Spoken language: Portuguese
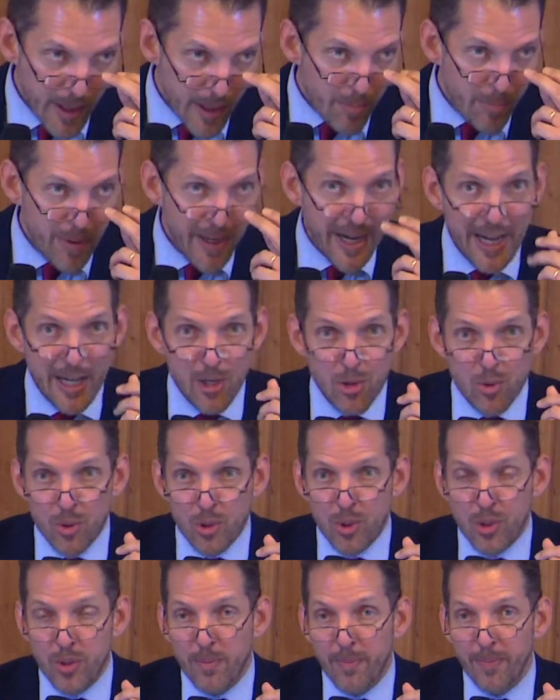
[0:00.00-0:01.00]

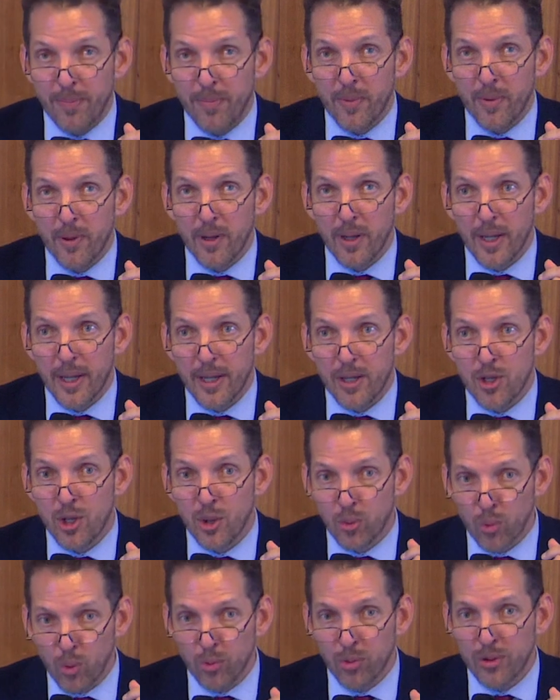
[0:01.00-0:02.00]
Prazos. É, se
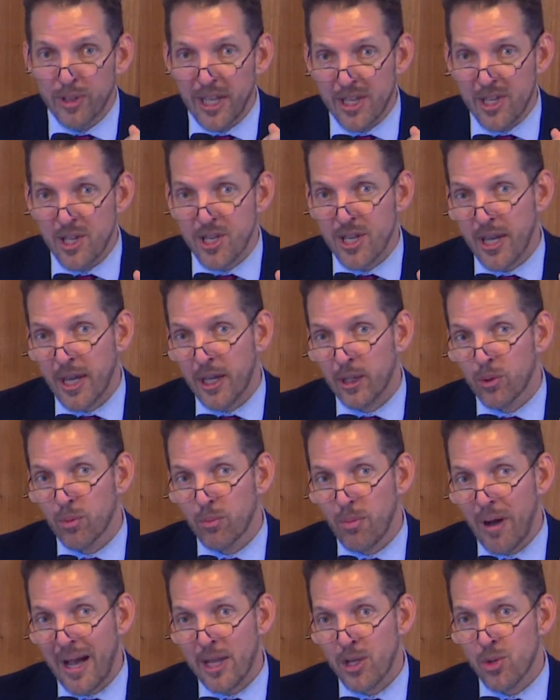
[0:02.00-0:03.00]
tudo der certo,
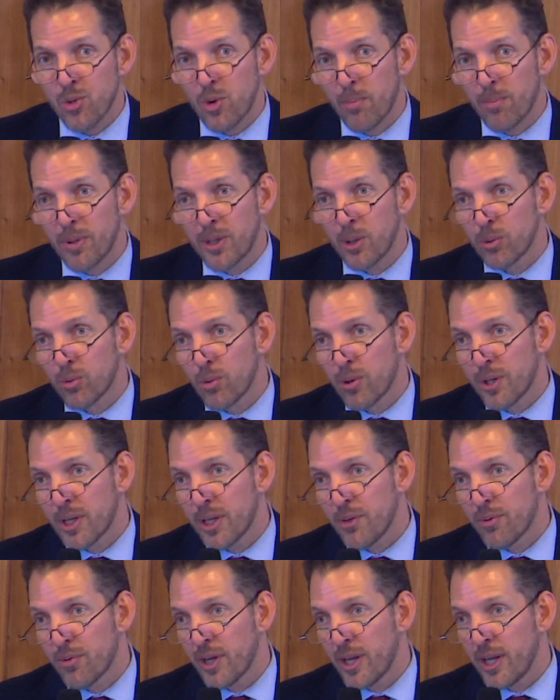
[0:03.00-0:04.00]
março, abril do ano
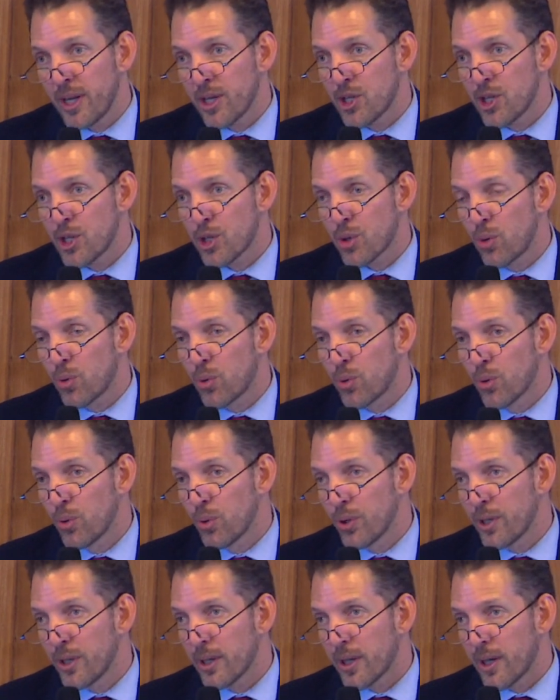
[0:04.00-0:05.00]
que vem, a gente
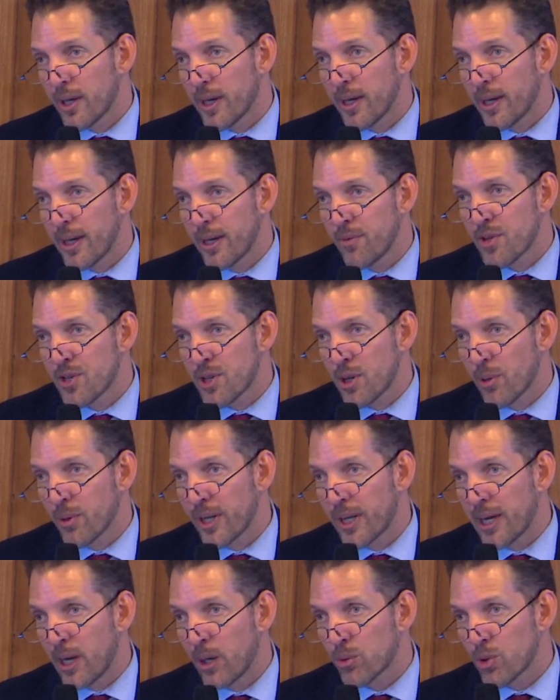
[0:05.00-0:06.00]
conclui a revisão
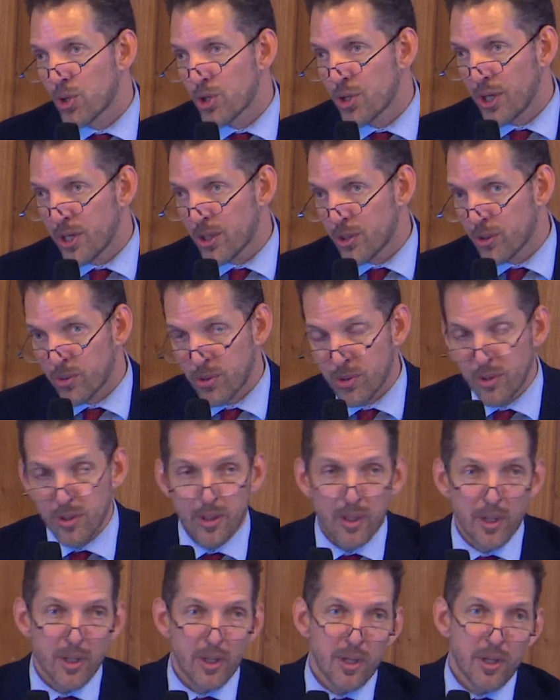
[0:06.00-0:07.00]
legal dos textos
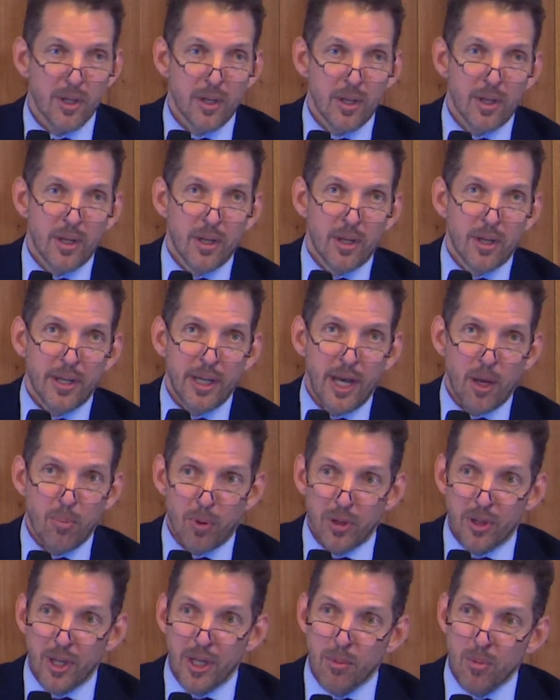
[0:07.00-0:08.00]
e aí
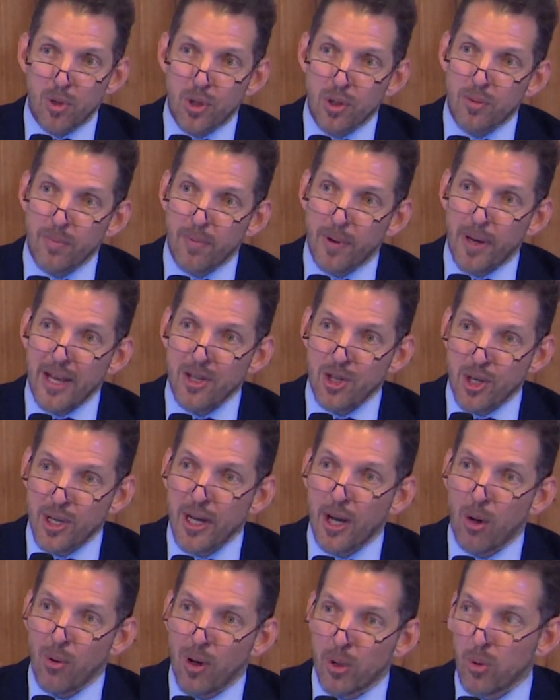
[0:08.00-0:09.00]
poderíamos
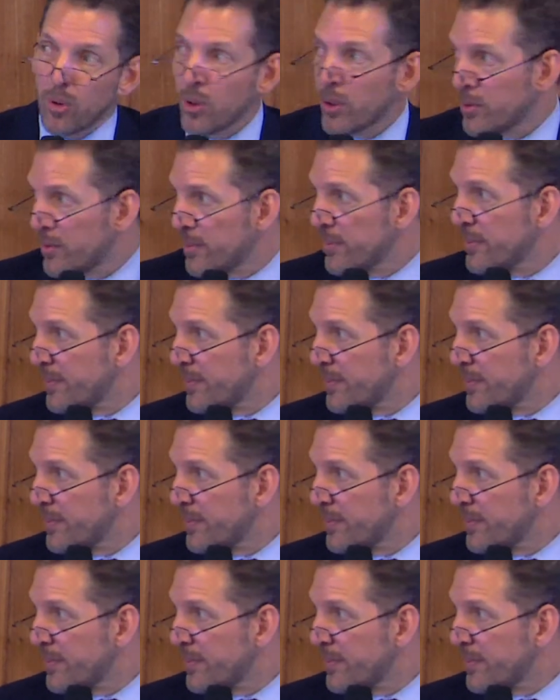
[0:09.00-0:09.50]
assinar o acordo.